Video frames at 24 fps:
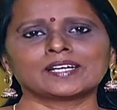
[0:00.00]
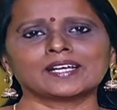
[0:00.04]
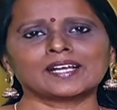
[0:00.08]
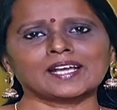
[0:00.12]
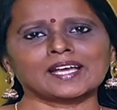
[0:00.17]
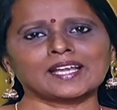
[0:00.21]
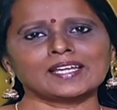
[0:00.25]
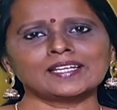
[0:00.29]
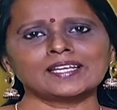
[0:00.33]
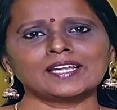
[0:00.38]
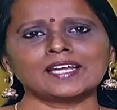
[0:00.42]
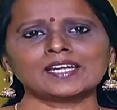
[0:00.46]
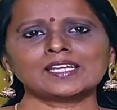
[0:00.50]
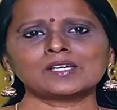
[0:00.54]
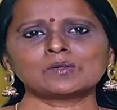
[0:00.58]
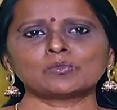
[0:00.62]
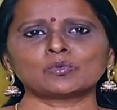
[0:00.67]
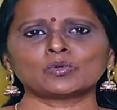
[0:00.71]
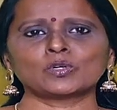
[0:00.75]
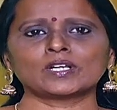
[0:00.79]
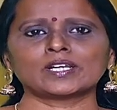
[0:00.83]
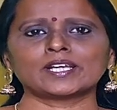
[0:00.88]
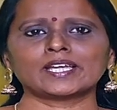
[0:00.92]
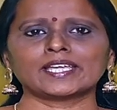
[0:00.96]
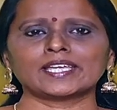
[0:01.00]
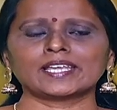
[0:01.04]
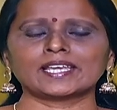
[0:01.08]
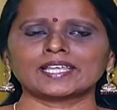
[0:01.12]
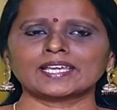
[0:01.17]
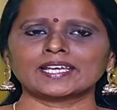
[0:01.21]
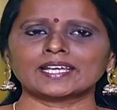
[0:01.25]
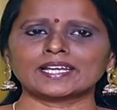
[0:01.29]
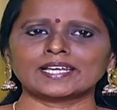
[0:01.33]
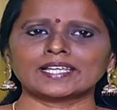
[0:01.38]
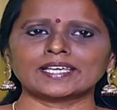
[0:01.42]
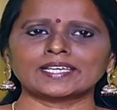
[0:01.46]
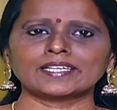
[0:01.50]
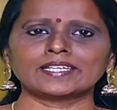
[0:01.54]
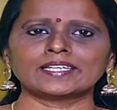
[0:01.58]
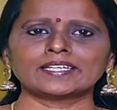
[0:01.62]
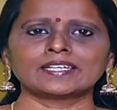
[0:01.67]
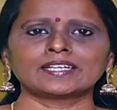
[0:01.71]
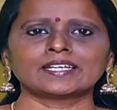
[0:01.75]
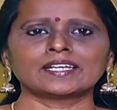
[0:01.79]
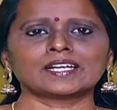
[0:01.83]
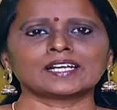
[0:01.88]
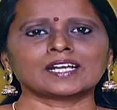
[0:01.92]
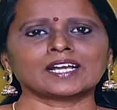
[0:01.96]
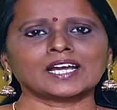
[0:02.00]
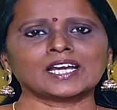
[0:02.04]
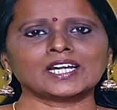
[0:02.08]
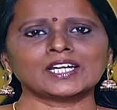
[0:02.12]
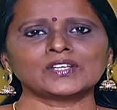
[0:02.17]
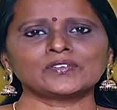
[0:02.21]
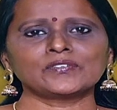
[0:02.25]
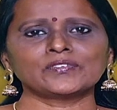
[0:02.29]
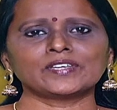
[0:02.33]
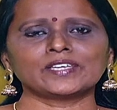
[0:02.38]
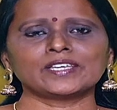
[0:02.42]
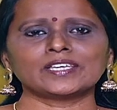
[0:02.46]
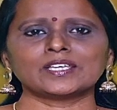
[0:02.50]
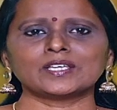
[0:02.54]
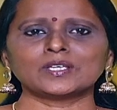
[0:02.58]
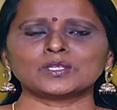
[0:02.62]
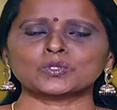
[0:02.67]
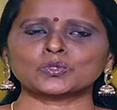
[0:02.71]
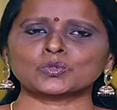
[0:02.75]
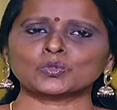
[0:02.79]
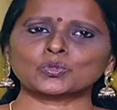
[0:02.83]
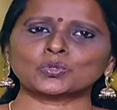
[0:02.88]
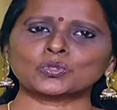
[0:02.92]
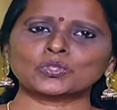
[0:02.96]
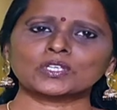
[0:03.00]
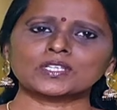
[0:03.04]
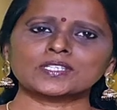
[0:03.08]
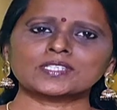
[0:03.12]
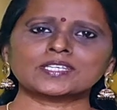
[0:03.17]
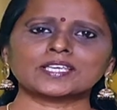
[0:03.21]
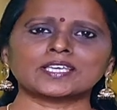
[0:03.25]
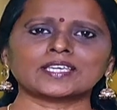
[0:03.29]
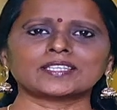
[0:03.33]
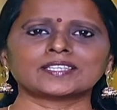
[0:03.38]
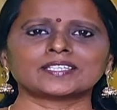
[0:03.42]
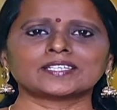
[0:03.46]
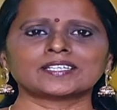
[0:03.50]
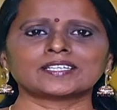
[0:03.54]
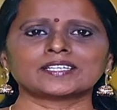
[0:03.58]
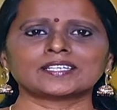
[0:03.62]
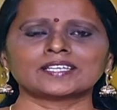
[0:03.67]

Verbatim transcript: கல்யாண முருங்கை இலைகளை கழுவி சுத்தம் செய்து